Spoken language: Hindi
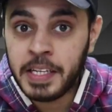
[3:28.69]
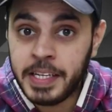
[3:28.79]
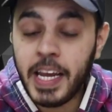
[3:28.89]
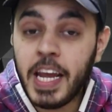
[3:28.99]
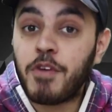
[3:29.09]

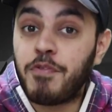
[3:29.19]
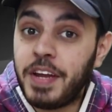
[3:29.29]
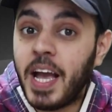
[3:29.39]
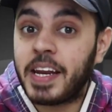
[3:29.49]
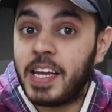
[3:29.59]
ये एक
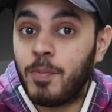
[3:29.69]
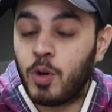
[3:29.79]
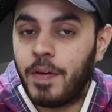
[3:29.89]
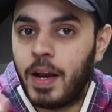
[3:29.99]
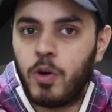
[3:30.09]
वी आर गेम
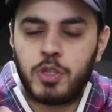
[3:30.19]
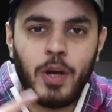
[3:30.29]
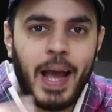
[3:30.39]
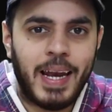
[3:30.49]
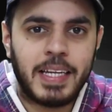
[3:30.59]
होने वाला है और
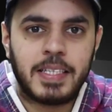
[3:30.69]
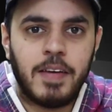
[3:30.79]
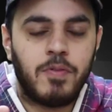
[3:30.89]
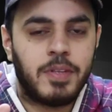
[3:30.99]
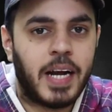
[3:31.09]
जो एलेक्स
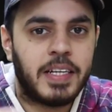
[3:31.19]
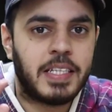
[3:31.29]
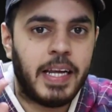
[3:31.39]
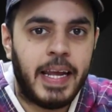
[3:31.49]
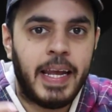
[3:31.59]
है दैट
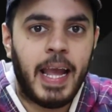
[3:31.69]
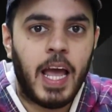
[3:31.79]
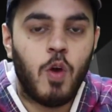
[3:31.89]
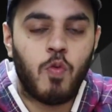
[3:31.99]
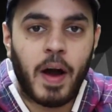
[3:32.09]
इज ए
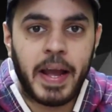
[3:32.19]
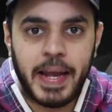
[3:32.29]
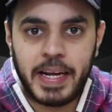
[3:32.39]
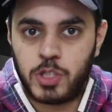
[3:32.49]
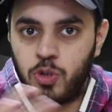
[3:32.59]
एल वाई
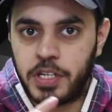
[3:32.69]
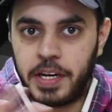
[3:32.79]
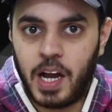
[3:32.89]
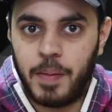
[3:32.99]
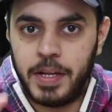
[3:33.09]
एक्स जो इसका
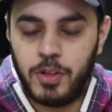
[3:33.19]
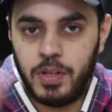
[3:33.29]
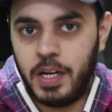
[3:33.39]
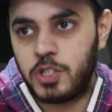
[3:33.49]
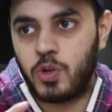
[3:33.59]
नाम है
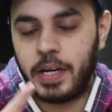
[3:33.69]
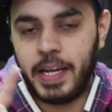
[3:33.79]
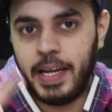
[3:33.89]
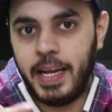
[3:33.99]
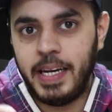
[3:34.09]
दैट्स
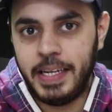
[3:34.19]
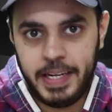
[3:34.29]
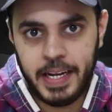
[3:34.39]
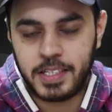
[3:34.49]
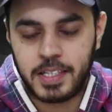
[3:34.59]
नॉट ए एल
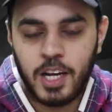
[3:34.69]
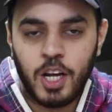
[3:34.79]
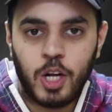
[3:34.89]
ई एक्स